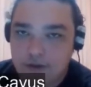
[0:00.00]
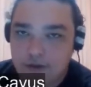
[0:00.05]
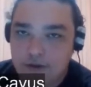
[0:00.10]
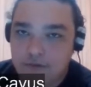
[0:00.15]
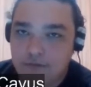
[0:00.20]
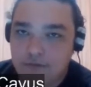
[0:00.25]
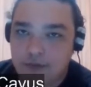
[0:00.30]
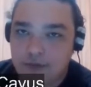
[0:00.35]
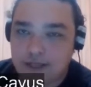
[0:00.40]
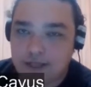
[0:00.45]

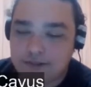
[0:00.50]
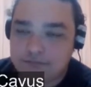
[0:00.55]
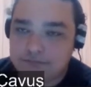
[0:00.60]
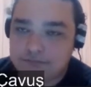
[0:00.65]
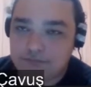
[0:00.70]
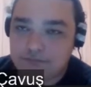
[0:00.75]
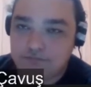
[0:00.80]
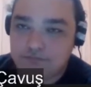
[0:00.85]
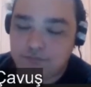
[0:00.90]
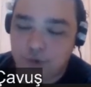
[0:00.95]
Yani
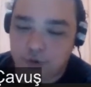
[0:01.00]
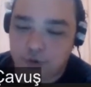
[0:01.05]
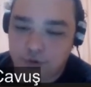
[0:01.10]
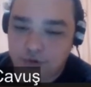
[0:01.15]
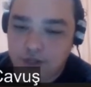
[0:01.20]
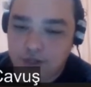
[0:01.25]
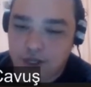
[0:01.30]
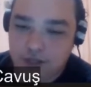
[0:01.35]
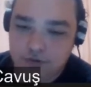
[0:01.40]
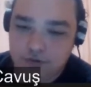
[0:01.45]
onun
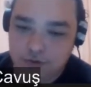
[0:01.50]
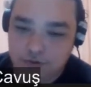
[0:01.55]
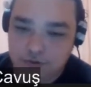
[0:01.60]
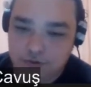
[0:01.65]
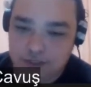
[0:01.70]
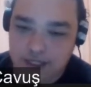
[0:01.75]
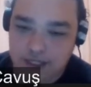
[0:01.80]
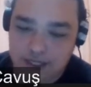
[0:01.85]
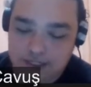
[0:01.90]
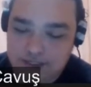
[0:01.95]
daha çok
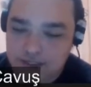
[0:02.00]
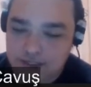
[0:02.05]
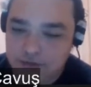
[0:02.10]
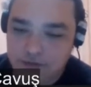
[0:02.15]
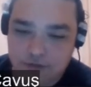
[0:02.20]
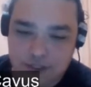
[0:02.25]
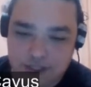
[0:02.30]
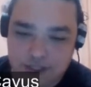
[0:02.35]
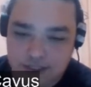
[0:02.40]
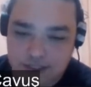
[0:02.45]
delicilik
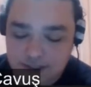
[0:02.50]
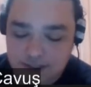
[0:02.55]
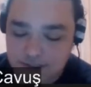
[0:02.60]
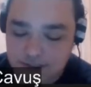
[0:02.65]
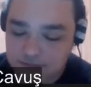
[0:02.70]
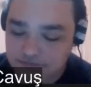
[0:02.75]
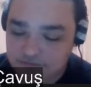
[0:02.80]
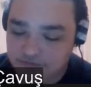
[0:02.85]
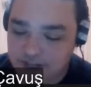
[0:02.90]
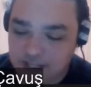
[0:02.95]
üzerine
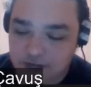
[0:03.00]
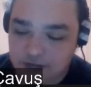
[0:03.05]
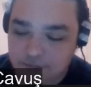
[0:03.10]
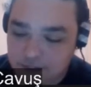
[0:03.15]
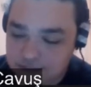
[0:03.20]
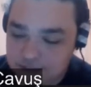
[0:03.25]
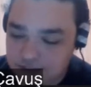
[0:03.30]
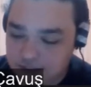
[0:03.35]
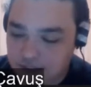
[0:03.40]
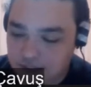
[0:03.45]
ki
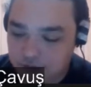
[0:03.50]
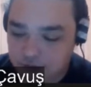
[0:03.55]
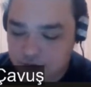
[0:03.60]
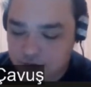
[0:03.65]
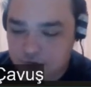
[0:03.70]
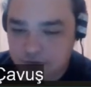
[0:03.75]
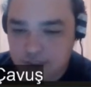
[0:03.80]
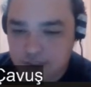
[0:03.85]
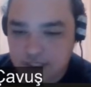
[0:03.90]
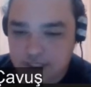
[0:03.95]
Fenerbahçe
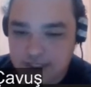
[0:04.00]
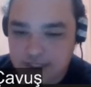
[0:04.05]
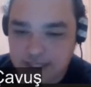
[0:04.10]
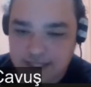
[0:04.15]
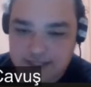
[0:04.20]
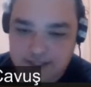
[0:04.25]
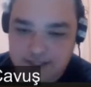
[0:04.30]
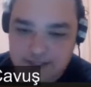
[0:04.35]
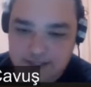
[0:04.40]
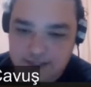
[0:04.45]
kadrosundaki
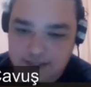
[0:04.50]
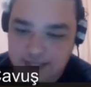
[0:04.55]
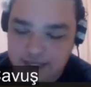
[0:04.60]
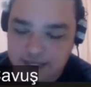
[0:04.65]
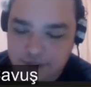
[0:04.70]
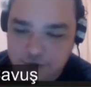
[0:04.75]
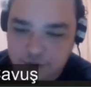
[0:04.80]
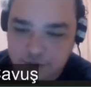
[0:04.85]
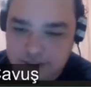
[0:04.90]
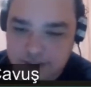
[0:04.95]
net
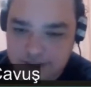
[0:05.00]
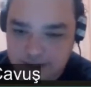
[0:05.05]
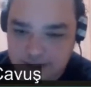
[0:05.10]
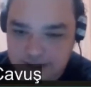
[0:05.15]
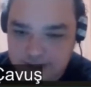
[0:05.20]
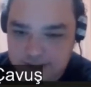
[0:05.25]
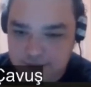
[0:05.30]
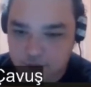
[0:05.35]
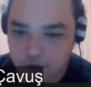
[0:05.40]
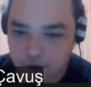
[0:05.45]
delici olan tek
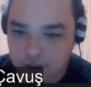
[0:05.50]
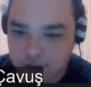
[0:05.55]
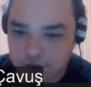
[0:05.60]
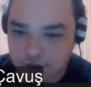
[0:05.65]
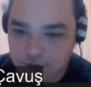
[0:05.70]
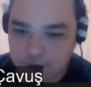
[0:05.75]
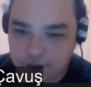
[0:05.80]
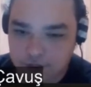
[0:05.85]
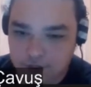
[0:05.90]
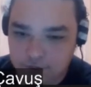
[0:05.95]
isim
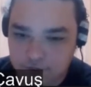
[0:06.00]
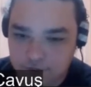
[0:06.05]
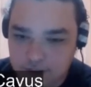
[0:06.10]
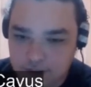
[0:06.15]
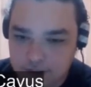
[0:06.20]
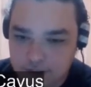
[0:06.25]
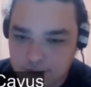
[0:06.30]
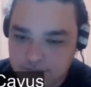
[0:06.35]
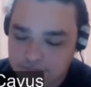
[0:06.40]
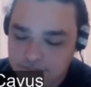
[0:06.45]
Lorenzo Brown'du
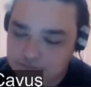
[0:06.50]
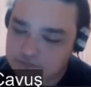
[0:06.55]
hani.